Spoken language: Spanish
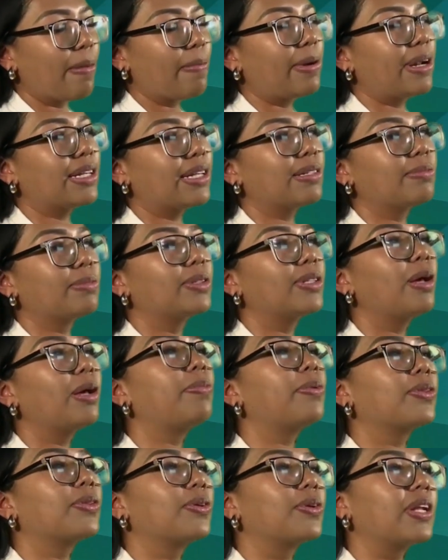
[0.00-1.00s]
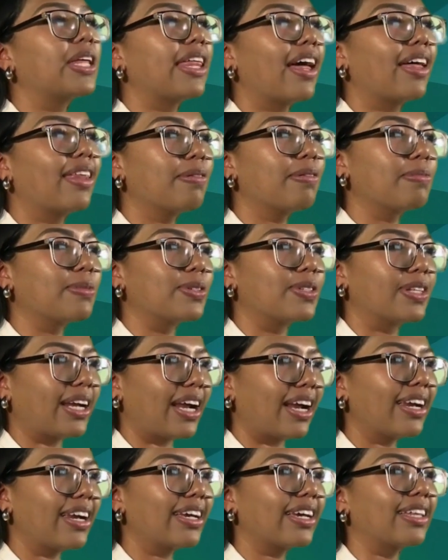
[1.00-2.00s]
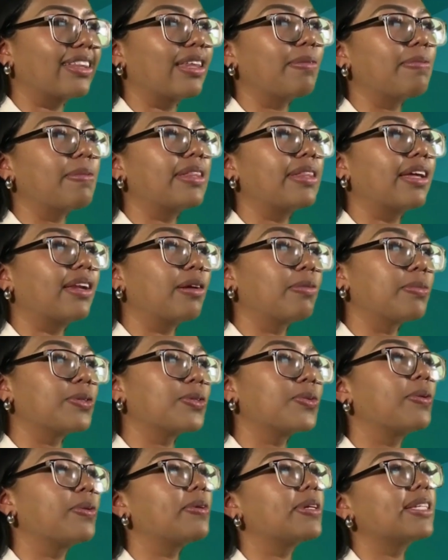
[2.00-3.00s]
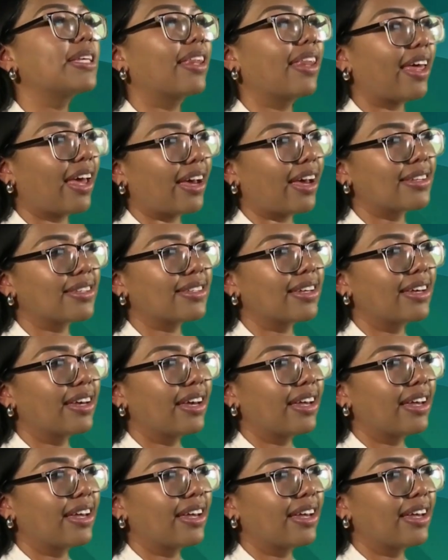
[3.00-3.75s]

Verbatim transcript: Merecemos la oportunidad de mostrarle que también tenemos nuevas ideas,